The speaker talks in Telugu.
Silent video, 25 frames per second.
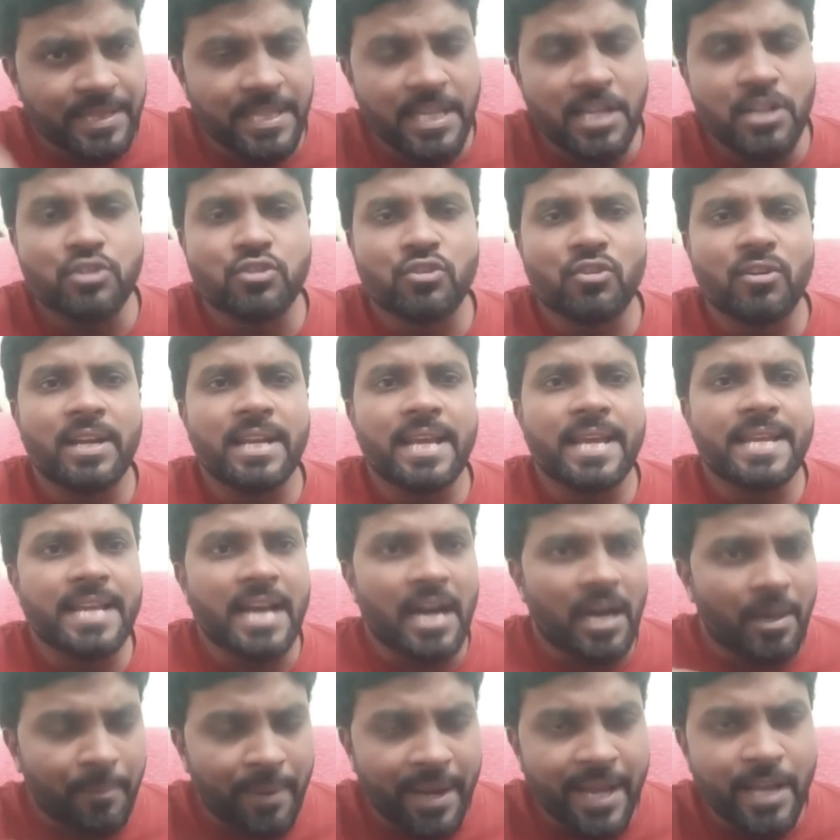తెలుసుకోలేని
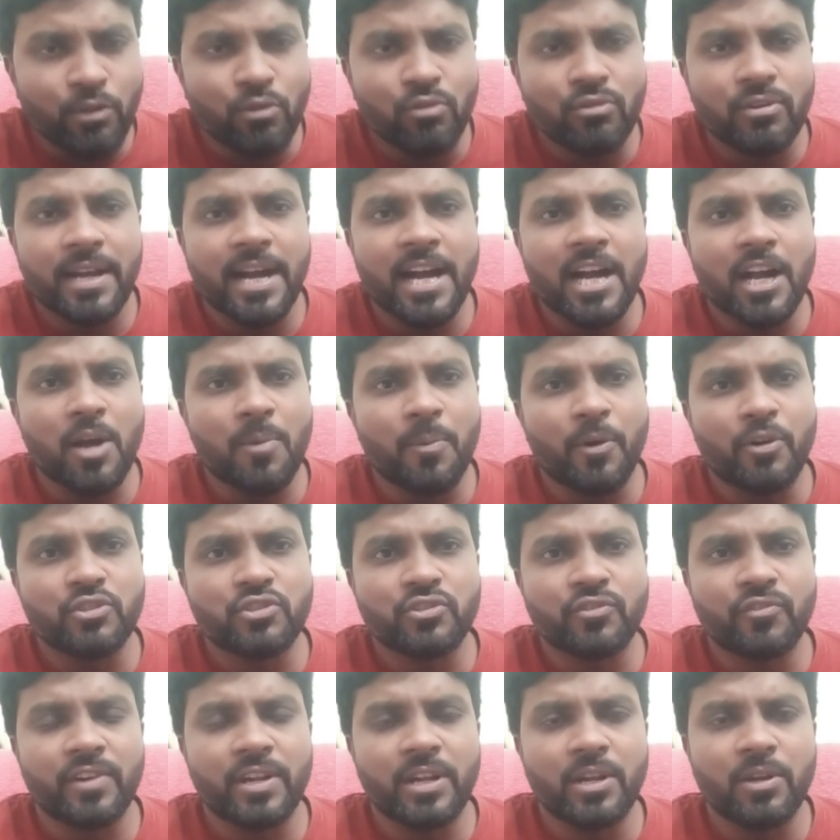అమాయకులు
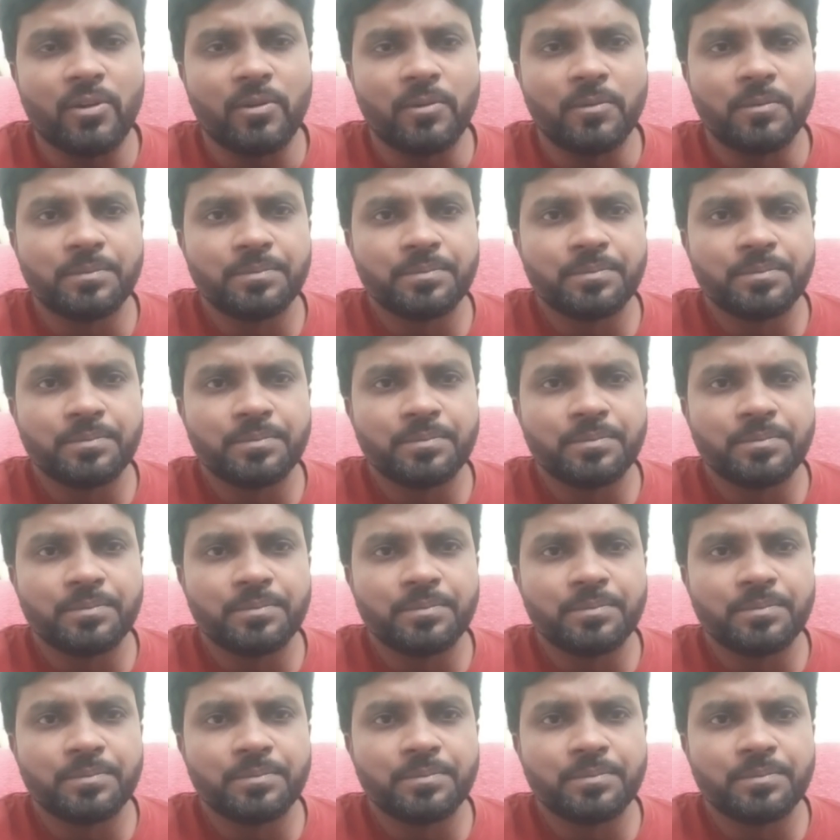కాకపోవచ్చు వీళ్ళు